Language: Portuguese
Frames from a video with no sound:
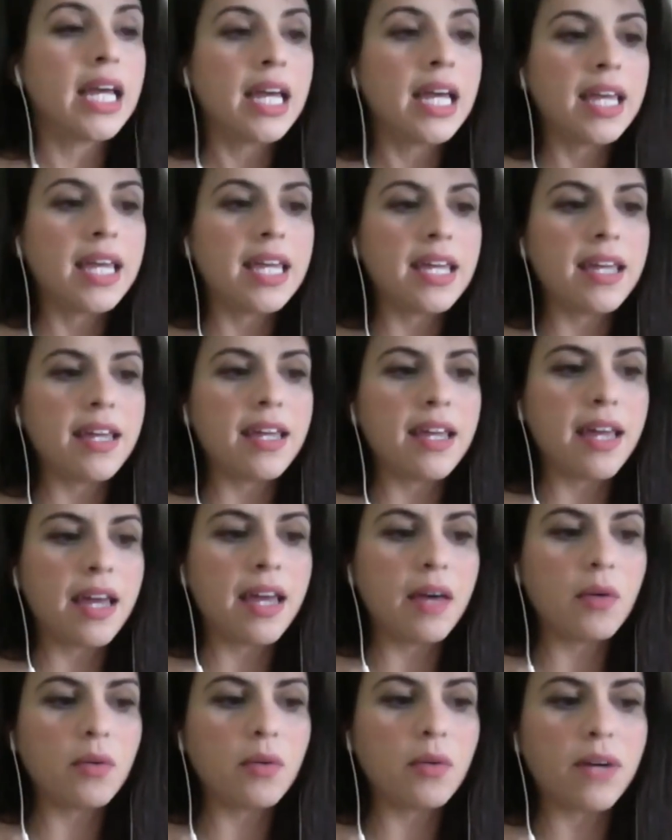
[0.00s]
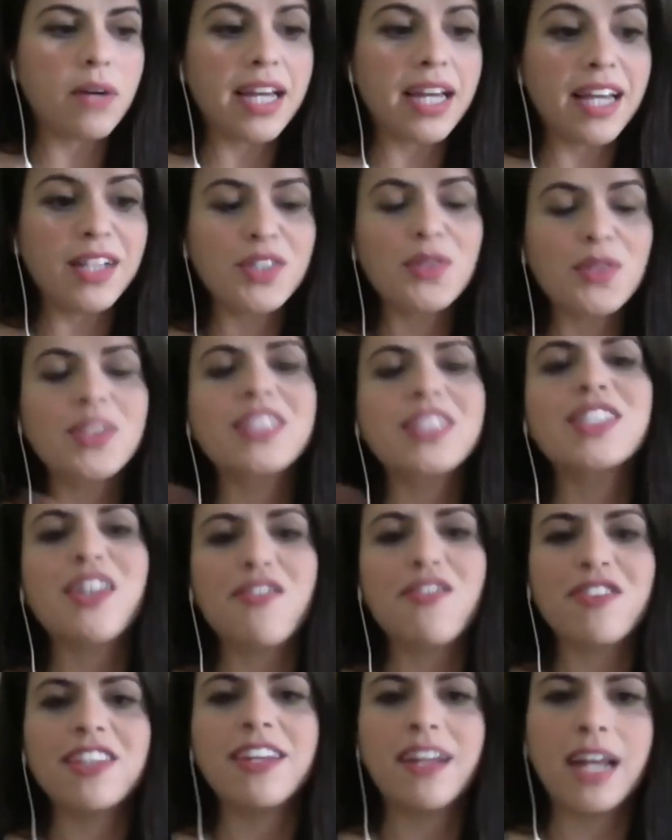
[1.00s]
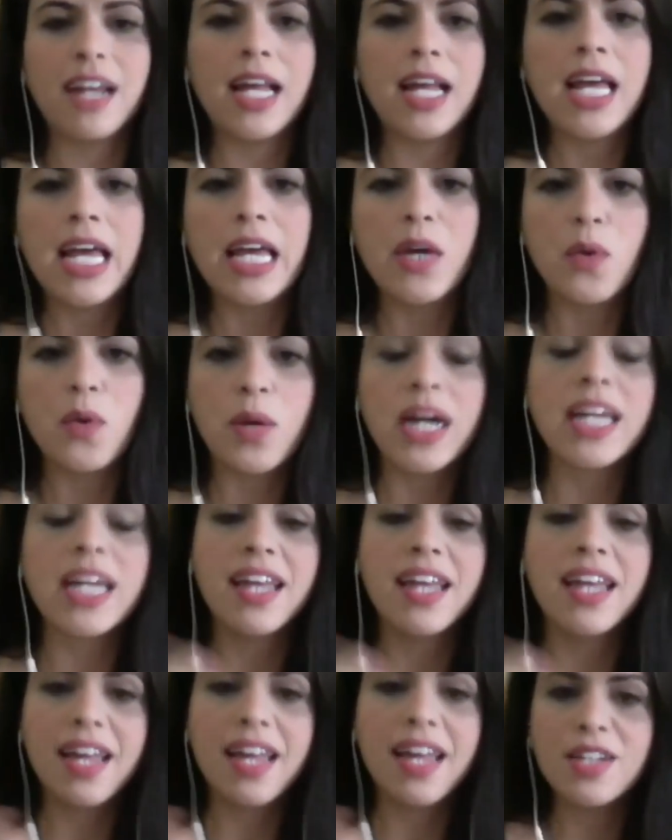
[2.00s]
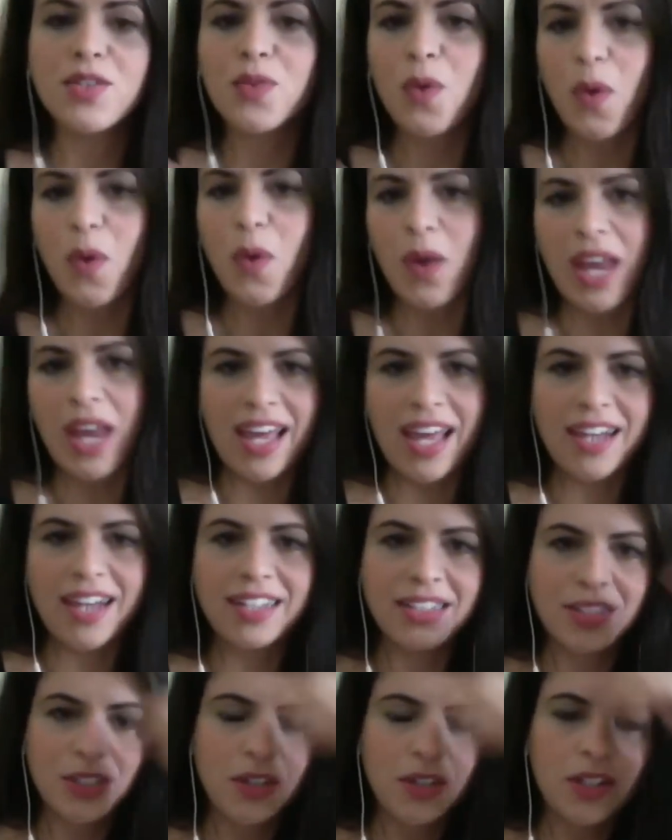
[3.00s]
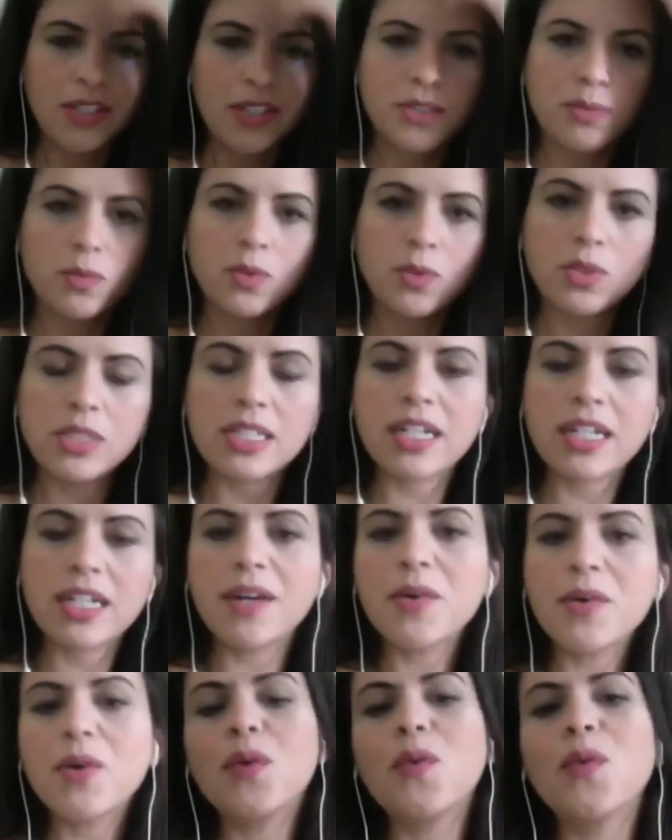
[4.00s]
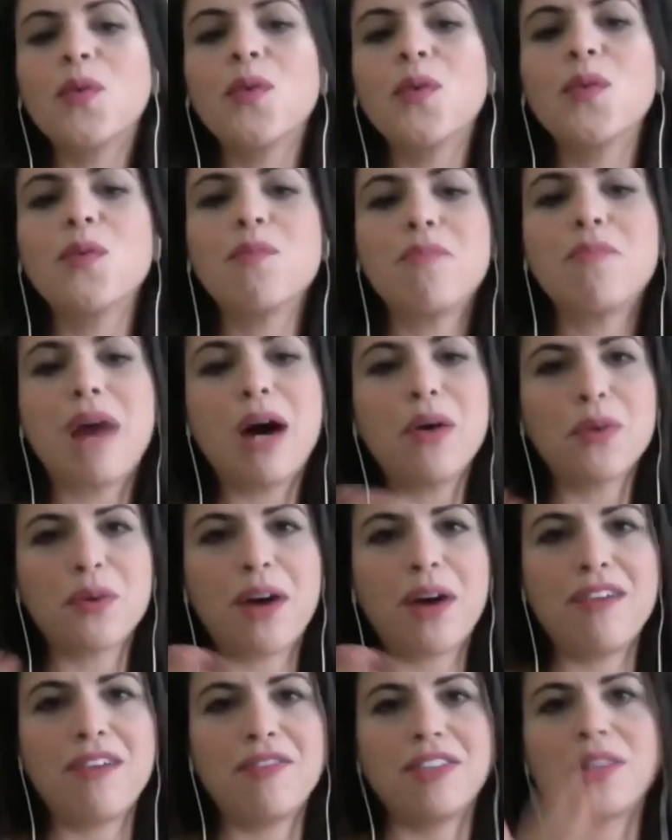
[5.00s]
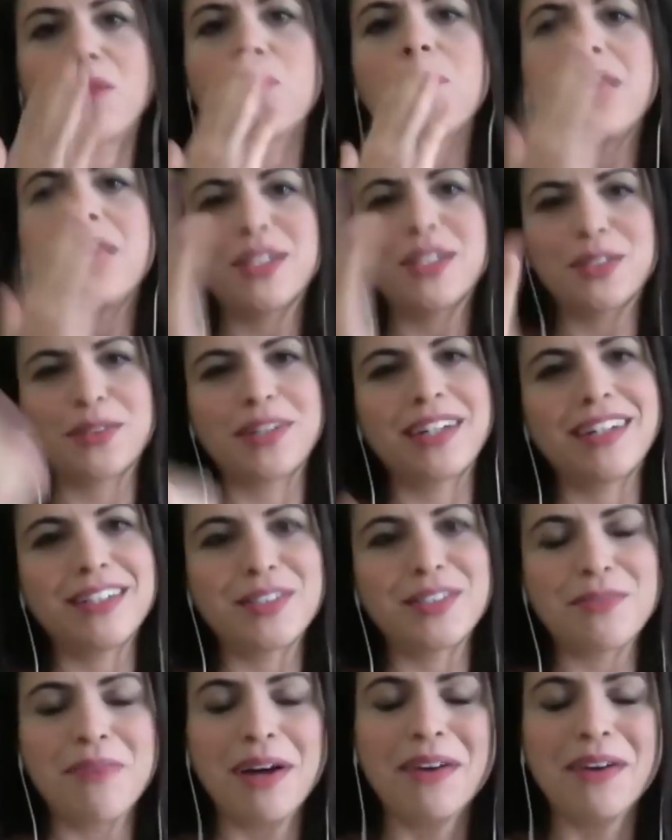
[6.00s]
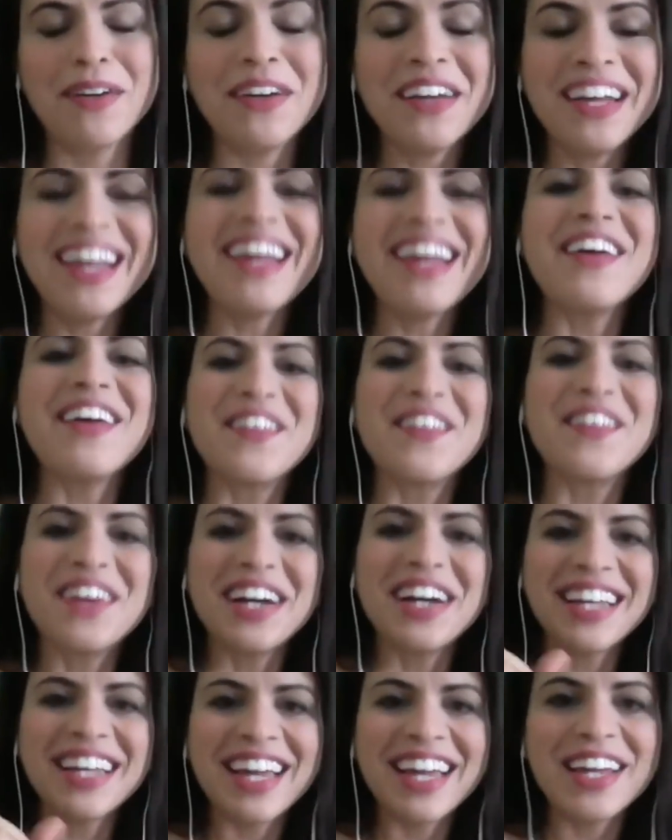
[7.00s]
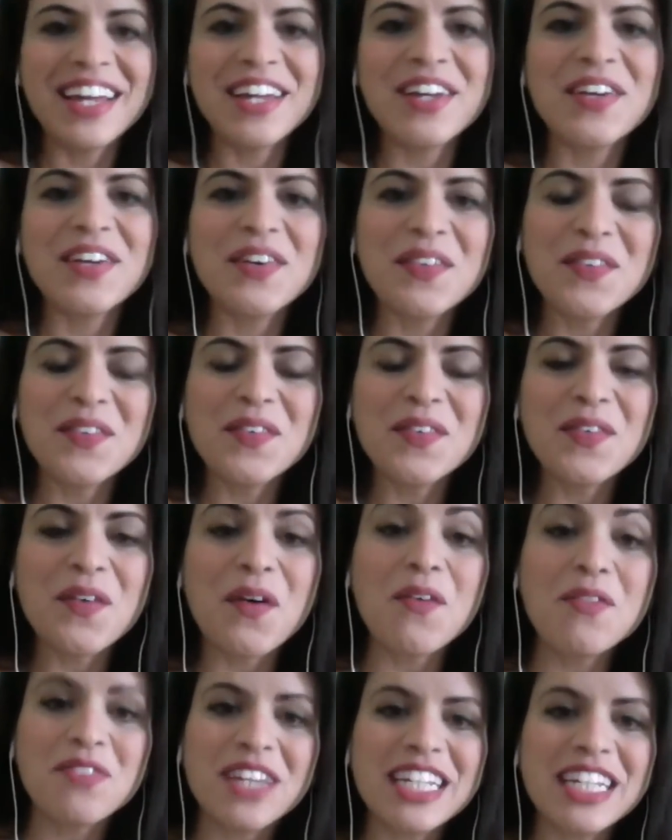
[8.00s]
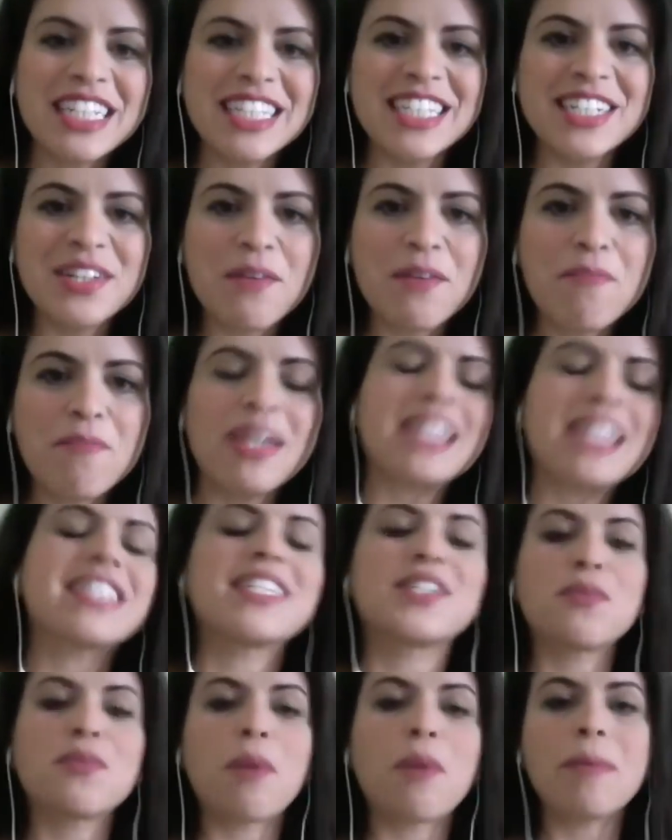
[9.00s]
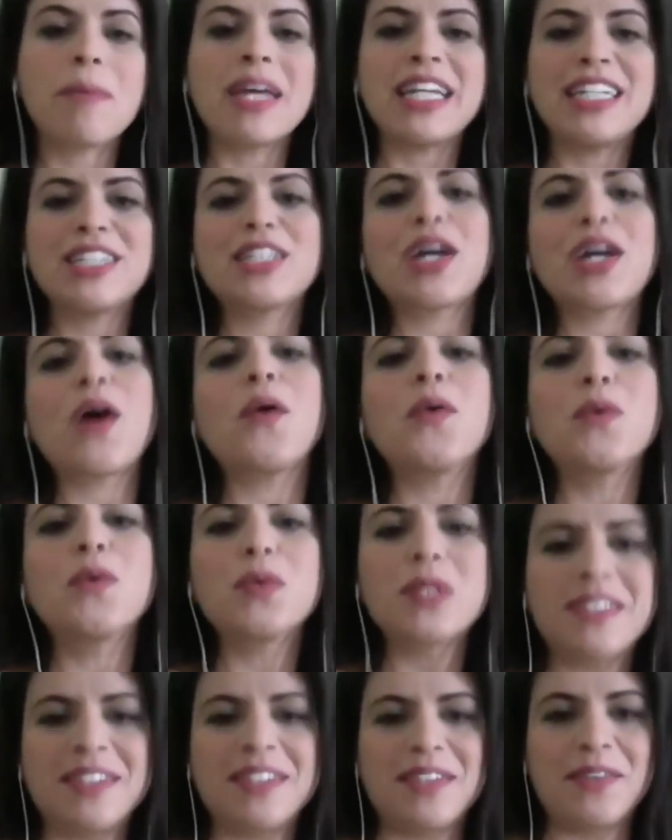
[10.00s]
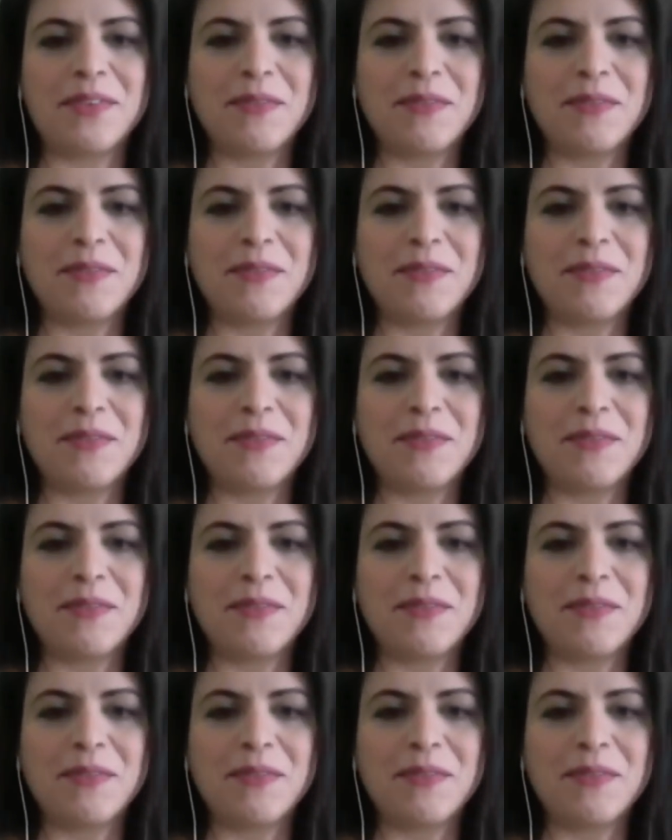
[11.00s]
E eu, aquelas coisas da vida, né? Eu ganhei de um colega da escola de música, um Mauro Ávila, um beijo grande, Mauro. Eu ganhei um convite para assistir uma pianista russa.